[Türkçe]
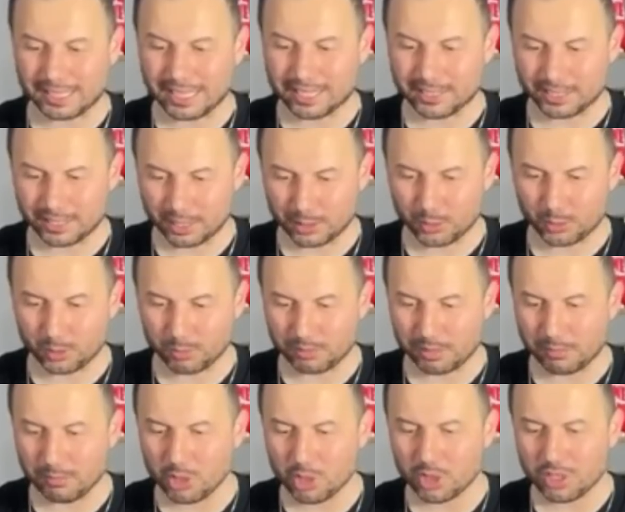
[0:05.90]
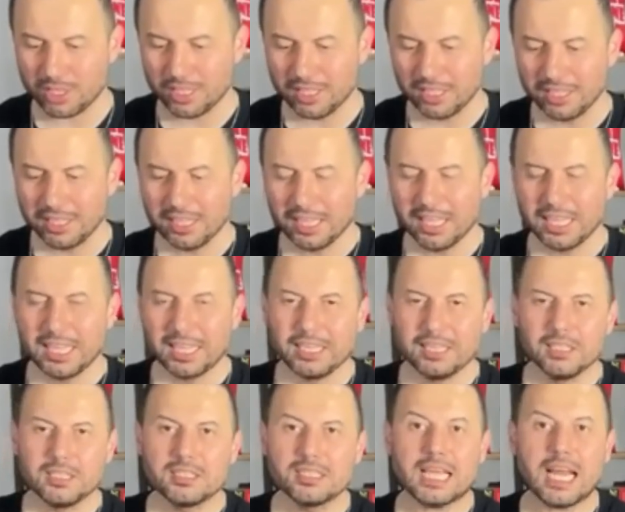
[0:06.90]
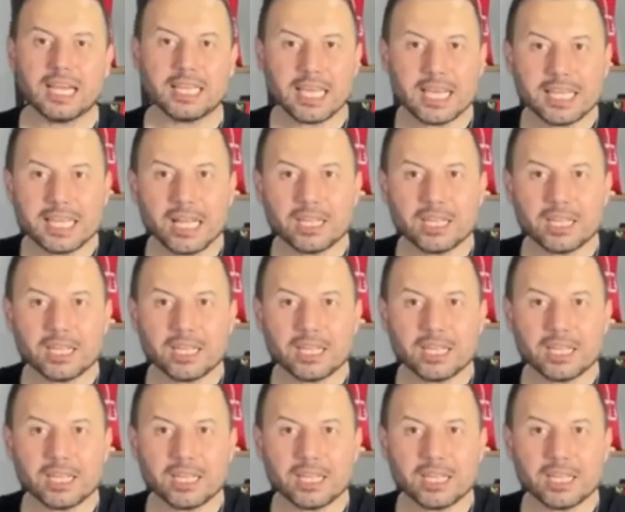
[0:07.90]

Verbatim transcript: yaz, yazıyorum demiş. Sergen